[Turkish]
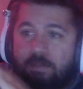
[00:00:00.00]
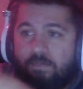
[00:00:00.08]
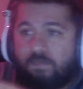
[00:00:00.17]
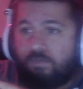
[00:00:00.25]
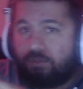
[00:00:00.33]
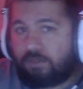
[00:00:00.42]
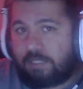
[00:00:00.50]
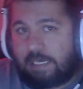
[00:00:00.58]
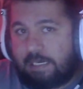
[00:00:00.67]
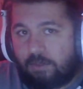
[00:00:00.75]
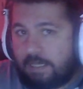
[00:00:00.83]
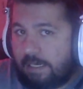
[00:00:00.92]
bunu TL
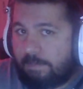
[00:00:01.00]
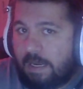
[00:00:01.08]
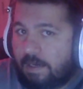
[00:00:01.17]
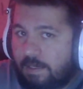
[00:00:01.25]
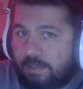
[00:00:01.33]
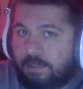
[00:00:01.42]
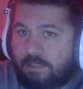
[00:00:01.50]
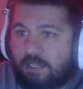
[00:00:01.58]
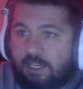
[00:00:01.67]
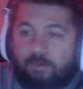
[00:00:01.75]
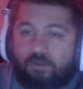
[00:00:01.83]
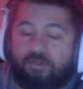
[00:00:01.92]
olarak bankanıza
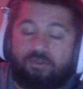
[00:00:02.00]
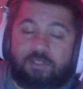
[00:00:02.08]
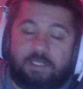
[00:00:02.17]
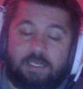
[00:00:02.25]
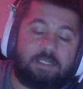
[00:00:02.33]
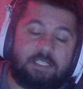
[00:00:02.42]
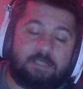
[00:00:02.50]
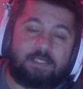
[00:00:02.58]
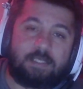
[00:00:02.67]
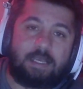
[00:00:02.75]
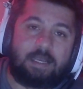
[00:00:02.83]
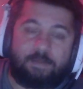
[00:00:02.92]
çekebiliyorsunuz ki
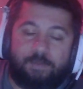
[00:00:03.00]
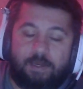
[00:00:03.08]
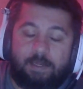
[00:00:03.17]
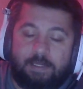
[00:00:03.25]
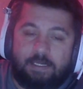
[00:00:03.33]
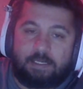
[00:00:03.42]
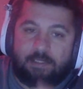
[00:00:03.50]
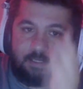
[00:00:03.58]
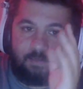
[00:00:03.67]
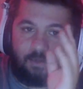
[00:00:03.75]
SLP Small,